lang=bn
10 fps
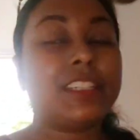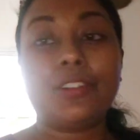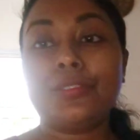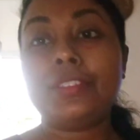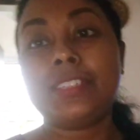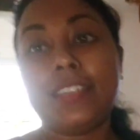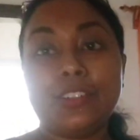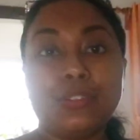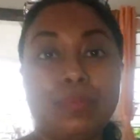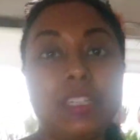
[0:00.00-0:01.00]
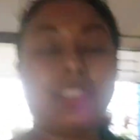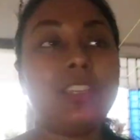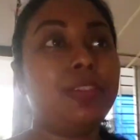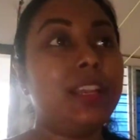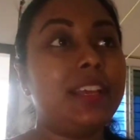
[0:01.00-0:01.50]
আশা করছি একটু
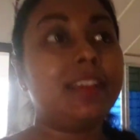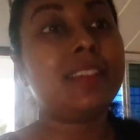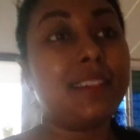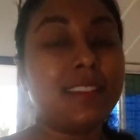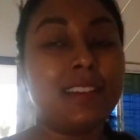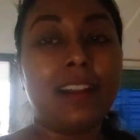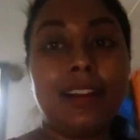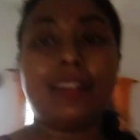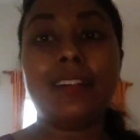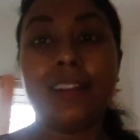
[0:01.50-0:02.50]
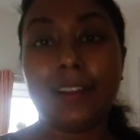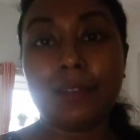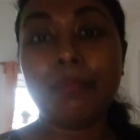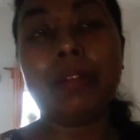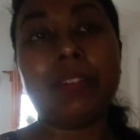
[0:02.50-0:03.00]
বৃষ্টি হলে
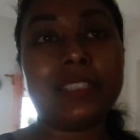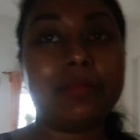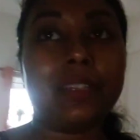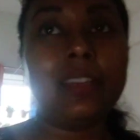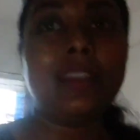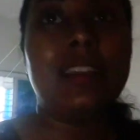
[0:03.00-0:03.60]
আরাম পাওয়া যাবে